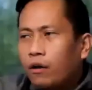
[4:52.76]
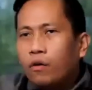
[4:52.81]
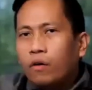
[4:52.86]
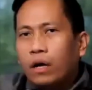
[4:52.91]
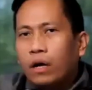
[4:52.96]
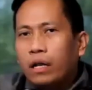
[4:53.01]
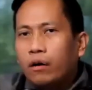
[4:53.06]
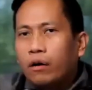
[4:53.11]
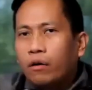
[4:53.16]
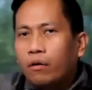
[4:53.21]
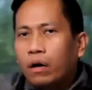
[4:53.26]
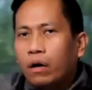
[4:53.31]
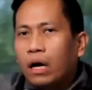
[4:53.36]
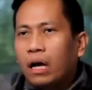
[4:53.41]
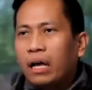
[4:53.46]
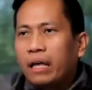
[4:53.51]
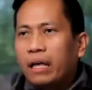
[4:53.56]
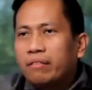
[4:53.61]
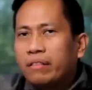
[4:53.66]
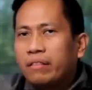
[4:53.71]
ko, ano, uh,
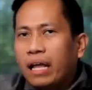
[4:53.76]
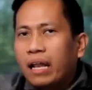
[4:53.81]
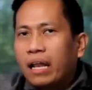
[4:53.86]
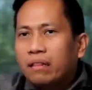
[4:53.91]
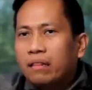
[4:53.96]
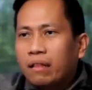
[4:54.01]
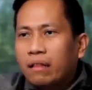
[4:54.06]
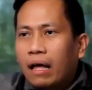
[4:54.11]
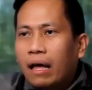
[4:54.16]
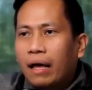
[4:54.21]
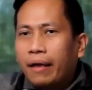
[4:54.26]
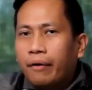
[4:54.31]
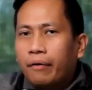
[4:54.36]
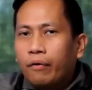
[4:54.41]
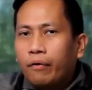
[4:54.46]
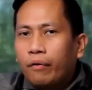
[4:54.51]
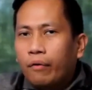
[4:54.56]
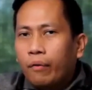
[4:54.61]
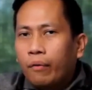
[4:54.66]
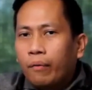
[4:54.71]
hintay lang
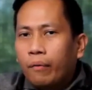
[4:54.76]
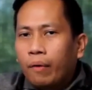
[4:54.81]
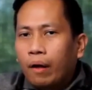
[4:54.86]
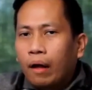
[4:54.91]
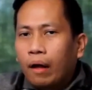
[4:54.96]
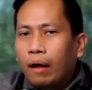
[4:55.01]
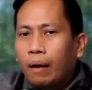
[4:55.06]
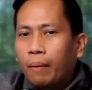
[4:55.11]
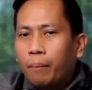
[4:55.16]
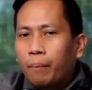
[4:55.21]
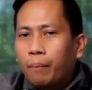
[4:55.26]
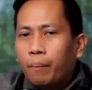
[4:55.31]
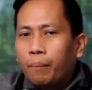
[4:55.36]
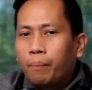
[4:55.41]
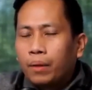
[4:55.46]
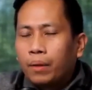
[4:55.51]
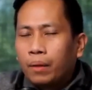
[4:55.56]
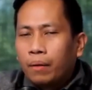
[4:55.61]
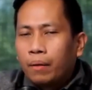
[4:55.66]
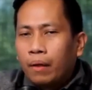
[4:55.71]
tayo. Um,
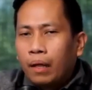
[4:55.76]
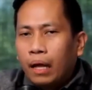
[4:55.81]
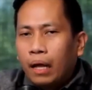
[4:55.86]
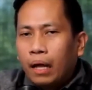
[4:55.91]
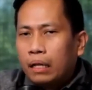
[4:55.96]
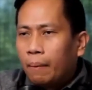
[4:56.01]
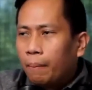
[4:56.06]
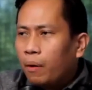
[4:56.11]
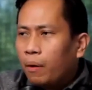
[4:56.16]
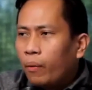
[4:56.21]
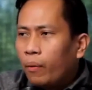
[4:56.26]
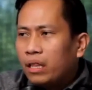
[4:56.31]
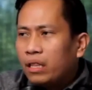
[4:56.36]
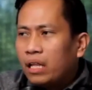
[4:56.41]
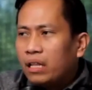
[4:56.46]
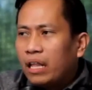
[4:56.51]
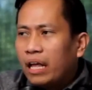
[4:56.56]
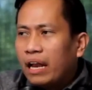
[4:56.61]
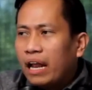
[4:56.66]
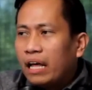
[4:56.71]
number one na
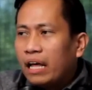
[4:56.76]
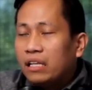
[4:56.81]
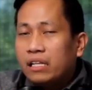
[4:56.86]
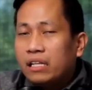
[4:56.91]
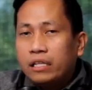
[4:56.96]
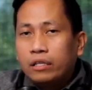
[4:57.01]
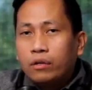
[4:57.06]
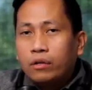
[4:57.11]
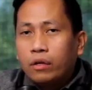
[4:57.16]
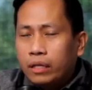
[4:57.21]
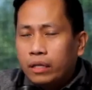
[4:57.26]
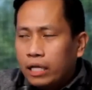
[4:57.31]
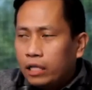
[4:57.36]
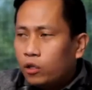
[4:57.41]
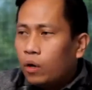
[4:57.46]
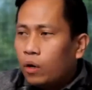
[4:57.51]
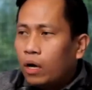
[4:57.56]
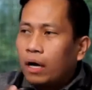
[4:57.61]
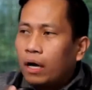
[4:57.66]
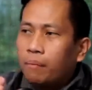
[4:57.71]
tanda natin dito
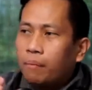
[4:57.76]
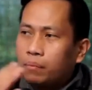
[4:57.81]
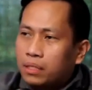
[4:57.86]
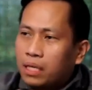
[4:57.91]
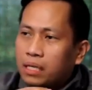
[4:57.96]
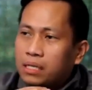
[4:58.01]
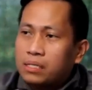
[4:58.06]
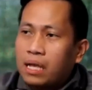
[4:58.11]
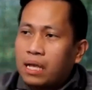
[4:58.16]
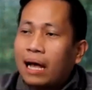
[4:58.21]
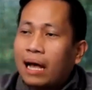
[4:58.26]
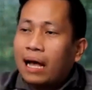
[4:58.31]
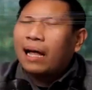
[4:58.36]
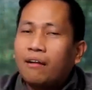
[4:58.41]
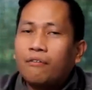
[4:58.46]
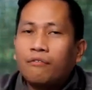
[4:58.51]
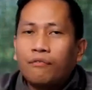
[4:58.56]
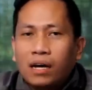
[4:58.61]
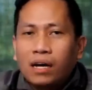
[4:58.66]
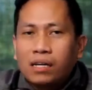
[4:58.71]
um, sa, sa
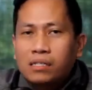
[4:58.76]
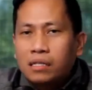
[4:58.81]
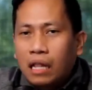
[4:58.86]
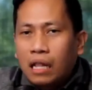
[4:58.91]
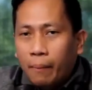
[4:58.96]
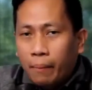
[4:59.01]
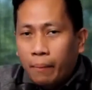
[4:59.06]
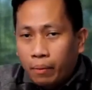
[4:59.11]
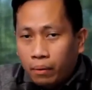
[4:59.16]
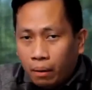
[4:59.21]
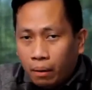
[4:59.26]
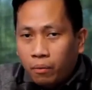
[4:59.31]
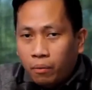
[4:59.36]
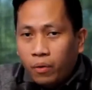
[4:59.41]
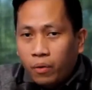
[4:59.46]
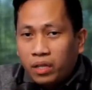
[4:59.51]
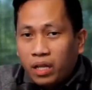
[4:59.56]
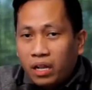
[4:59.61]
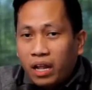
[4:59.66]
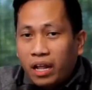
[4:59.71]
Halifax, number one
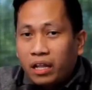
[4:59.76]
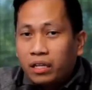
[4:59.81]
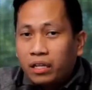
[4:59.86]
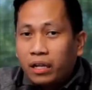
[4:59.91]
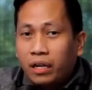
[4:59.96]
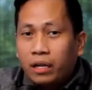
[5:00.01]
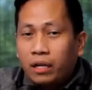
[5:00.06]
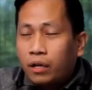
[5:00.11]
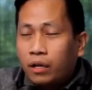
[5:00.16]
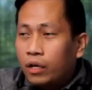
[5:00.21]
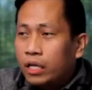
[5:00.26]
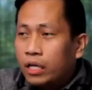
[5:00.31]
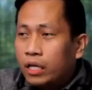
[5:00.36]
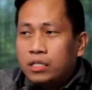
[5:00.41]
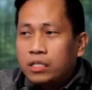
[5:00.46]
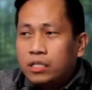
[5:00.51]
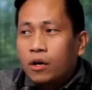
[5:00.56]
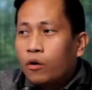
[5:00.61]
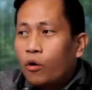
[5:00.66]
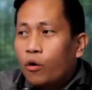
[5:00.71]
na tanda natin, it's a
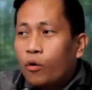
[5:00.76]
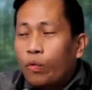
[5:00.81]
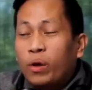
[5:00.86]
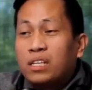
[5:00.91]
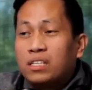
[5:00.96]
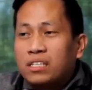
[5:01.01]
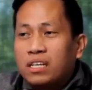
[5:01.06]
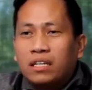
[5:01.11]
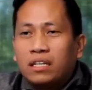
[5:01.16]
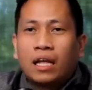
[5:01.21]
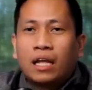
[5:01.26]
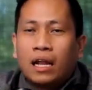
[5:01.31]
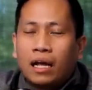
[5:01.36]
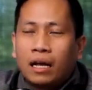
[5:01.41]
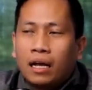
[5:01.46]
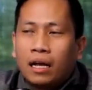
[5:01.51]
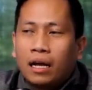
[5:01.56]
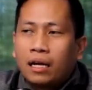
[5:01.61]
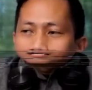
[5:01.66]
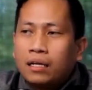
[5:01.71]
growing city
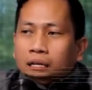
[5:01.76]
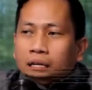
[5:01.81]
talaga.